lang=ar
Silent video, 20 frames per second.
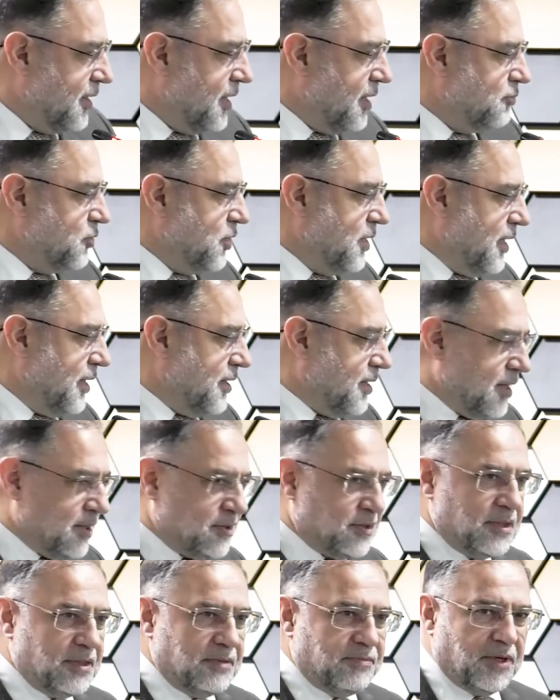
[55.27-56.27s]
عبد الله
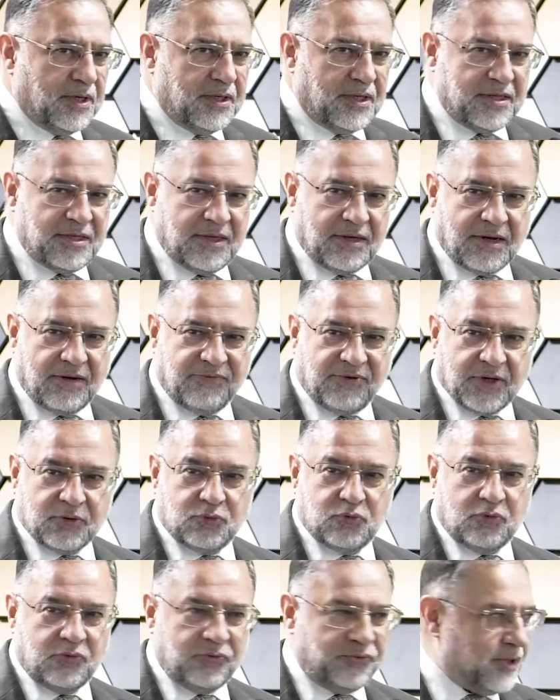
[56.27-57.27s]
الخطيب الذي
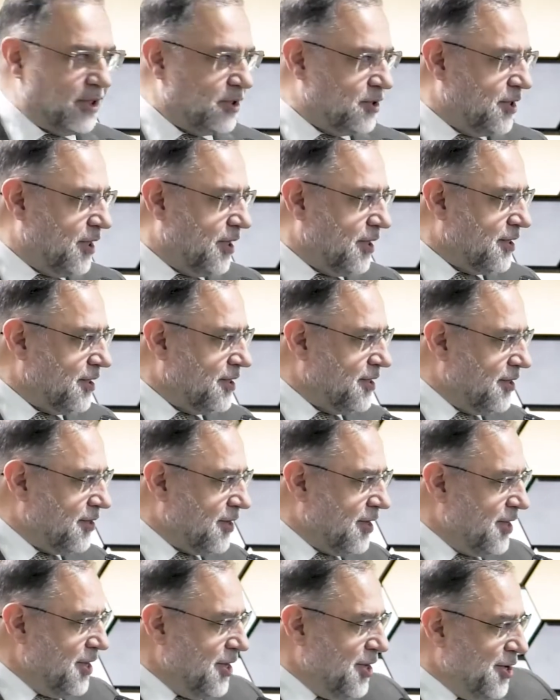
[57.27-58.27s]
رافقته في اشياء
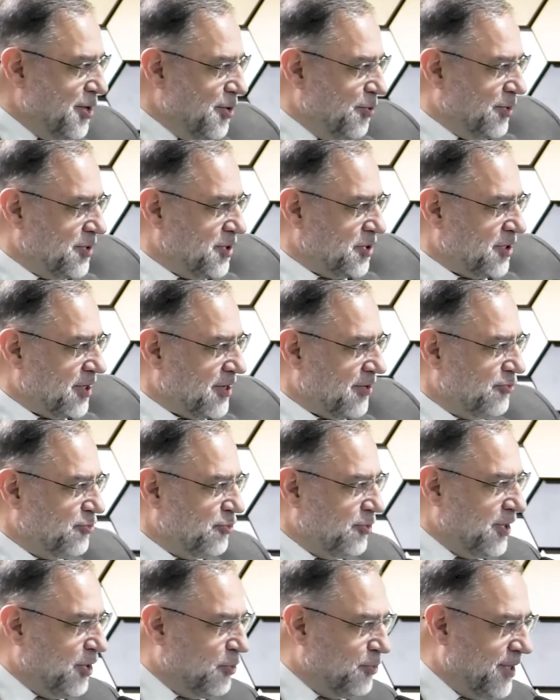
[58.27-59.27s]
كثيره
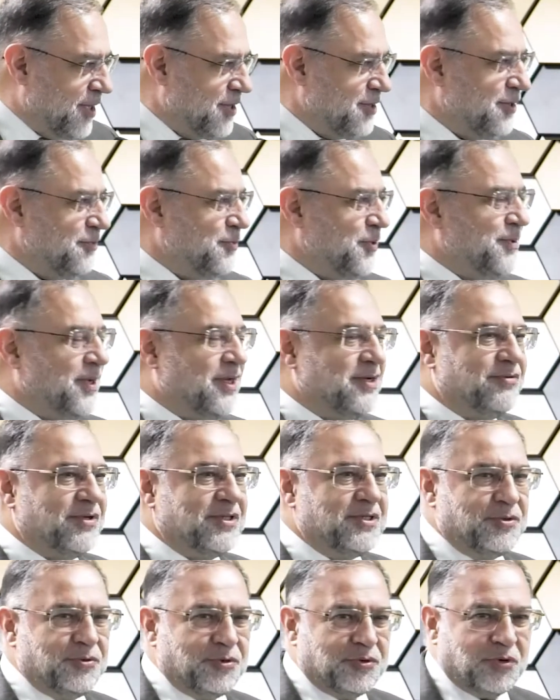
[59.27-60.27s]
وتشرفت اليوم ايضا
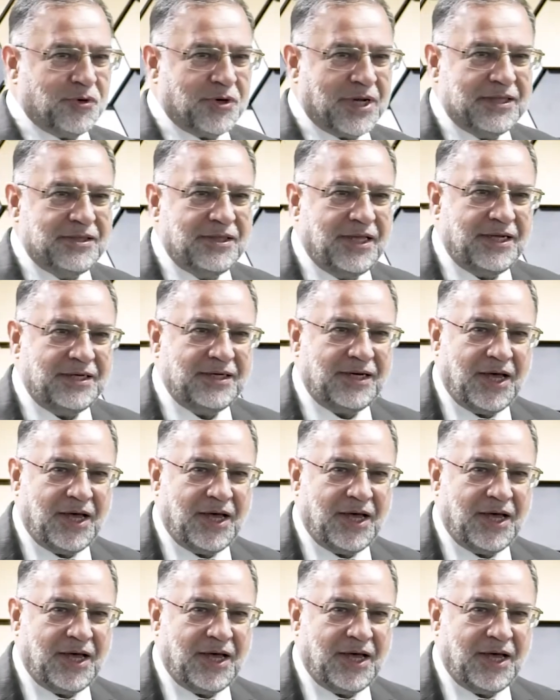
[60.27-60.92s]
بمعرفه الدكتور عدنان